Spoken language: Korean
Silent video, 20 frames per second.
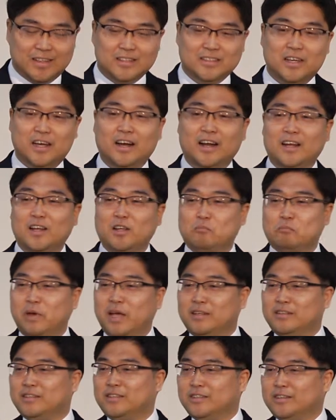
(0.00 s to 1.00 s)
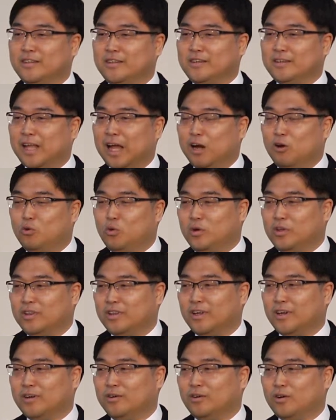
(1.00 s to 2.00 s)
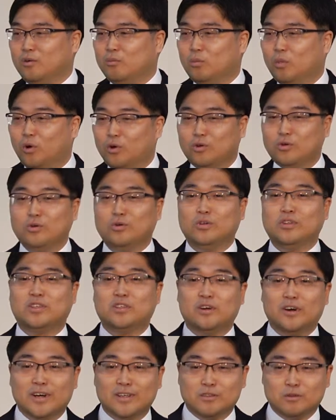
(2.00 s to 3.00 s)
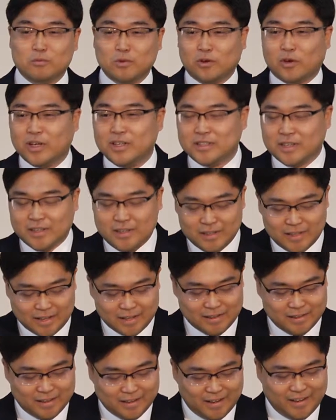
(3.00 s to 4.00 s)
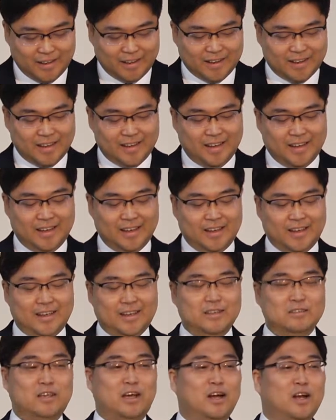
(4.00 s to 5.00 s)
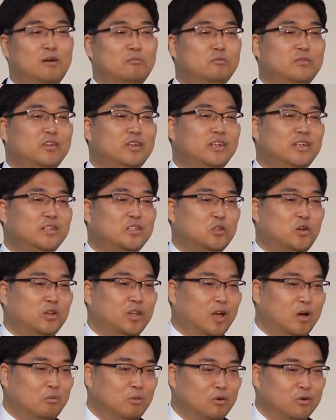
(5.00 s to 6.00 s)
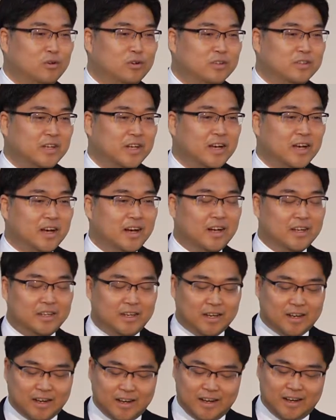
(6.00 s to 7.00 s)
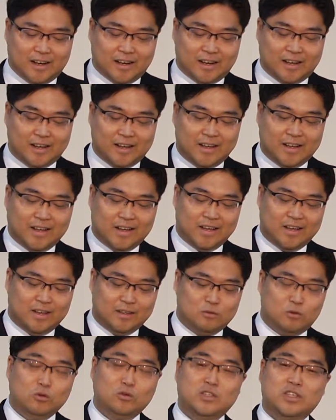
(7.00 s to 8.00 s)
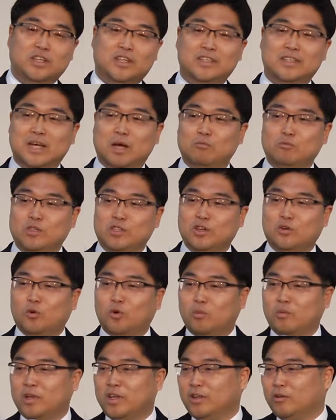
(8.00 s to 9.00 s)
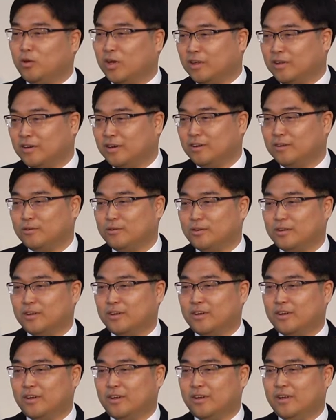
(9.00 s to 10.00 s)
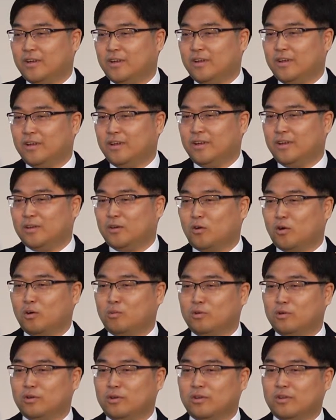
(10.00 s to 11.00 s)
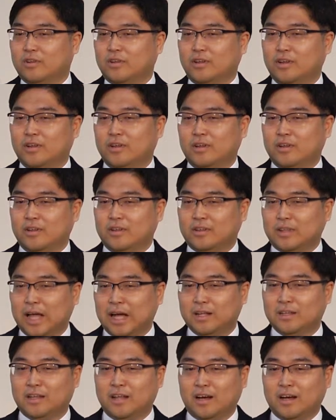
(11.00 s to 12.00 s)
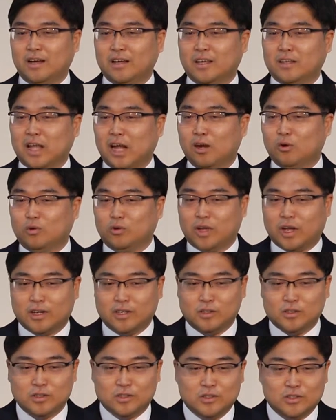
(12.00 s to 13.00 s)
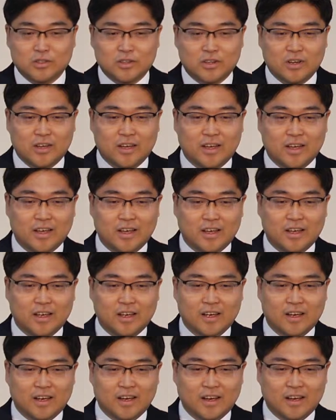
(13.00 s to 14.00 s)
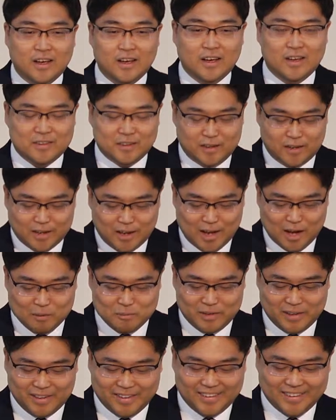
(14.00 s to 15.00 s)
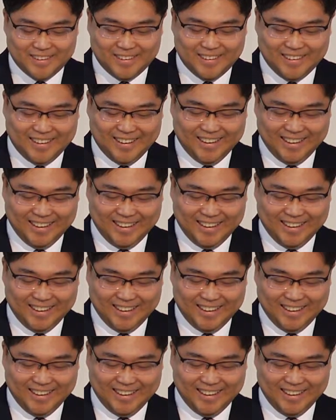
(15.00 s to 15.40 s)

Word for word: 차라리 배지를 달고 있다는 걸 모르고 들어갔으면 괜찮을 텐데 사람들이 쳐다볼 걸 생각하니까 솔직히 잠시 고민이 되더라고요. 여러분은 당당하게 달고 다니셨죠? 네, 아멘.